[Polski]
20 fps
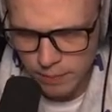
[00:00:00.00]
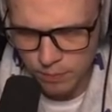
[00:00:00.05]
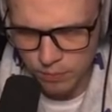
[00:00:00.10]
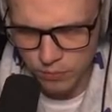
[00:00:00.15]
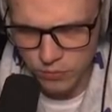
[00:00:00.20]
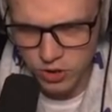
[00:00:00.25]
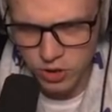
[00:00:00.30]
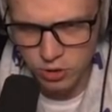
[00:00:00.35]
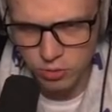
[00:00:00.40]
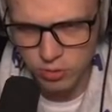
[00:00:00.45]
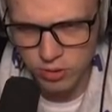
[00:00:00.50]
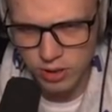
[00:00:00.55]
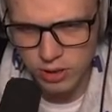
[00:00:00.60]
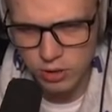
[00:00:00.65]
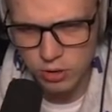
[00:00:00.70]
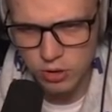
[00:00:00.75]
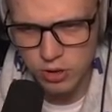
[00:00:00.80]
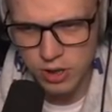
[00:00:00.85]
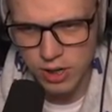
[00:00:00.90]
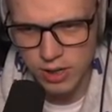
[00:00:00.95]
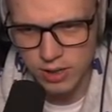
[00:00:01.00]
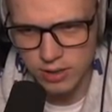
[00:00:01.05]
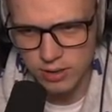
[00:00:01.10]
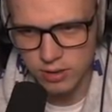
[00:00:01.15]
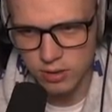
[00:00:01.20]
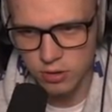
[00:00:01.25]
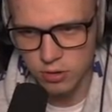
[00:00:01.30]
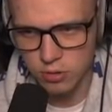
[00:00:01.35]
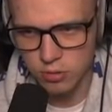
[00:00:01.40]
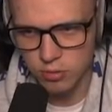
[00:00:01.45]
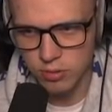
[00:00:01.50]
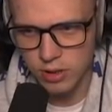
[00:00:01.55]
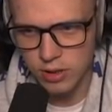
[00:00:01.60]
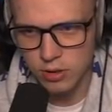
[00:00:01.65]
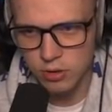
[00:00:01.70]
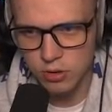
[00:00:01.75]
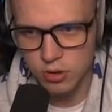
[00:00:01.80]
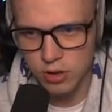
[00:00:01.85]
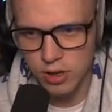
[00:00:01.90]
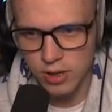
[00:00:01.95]
Mm, czy tutaj coś jest? Czy tutaj
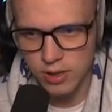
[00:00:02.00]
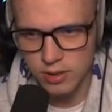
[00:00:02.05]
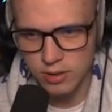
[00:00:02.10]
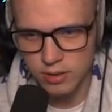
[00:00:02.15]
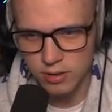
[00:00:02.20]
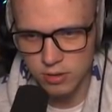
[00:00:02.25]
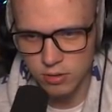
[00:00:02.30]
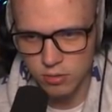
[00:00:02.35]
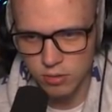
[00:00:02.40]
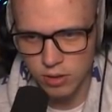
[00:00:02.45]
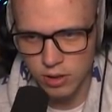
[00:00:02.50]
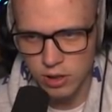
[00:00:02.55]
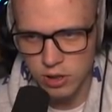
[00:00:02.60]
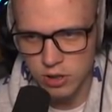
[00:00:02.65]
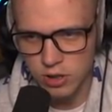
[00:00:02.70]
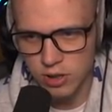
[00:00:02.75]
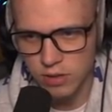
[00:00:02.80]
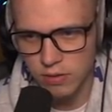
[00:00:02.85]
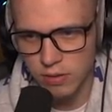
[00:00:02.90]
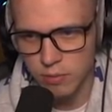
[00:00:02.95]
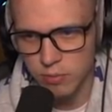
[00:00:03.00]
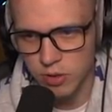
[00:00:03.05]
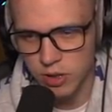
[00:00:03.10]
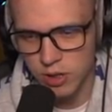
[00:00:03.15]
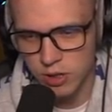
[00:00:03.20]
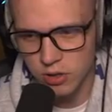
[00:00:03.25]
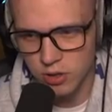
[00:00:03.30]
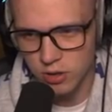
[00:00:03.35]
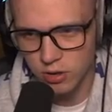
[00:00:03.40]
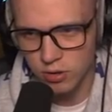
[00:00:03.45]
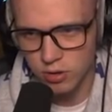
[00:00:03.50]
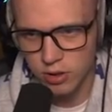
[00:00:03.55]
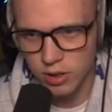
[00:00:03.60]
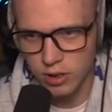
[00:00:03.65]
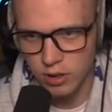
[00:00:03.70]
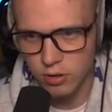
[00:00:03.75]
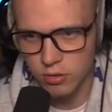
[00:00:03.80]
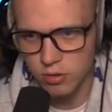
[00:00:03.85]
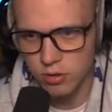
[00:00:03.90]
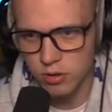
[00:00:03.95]
coś jest? Tu jakieś, nie wiem, przejście do
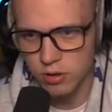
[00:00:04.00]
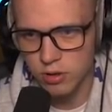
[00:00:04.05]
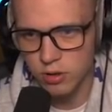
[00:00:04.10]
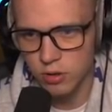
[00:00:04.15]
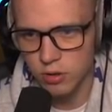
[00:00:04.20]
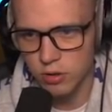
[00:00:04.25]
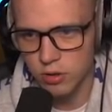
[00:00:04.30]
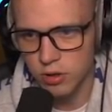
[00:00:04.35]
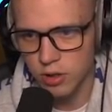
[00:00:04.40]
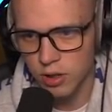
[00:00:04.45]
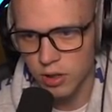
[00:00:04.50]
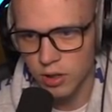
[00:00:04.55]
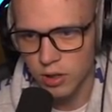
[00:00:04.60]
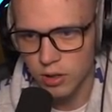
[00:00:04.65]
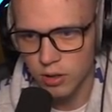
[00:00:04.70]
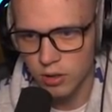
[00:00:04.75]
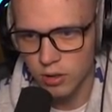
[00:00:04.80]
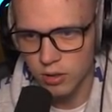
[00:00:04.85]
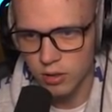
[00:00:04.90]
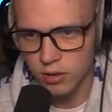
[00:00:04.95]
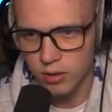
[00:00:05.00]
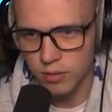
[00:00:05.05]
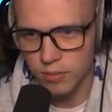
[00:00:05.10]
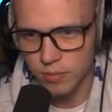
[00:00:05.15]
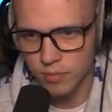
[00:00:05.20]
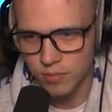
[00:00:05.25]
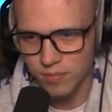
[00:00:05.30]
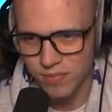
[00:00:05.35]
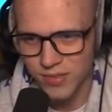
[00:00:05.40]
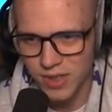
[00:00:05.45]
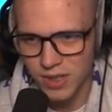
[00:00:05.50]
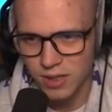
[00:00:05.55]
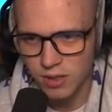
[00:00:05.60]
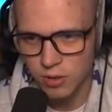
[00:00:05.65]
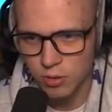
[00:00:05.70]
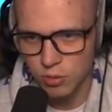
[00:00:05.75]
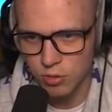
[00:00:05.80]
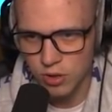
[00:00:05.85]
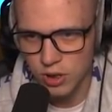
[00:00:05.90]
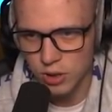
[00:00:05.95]
tego, czy coś? Ym,
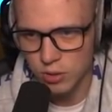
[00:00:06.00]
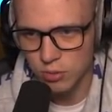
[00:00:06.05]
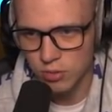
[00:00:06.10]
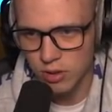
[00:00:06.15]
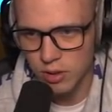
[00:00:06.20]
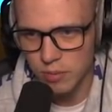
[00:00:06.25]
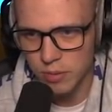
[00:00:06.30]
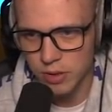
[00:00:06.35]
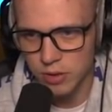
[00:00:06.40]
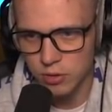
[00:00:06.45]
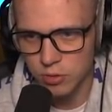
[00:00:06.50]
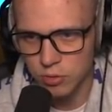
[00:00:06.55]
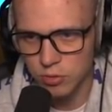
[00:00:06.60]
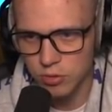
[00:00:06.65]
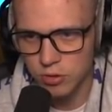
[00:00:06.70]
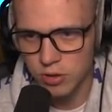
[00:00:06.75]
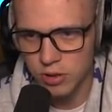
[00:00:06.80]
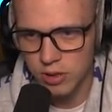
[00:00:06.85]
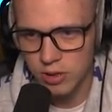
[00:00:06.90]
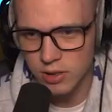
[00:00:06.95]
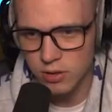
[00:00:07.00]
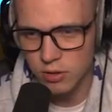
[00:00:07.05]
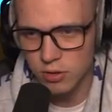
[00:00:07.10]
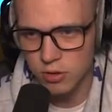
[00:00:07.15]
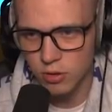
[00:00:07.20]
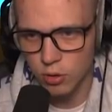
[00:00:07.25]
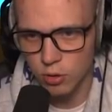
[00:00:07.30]
kurczę, tu nie ma. Tu czy jest coś?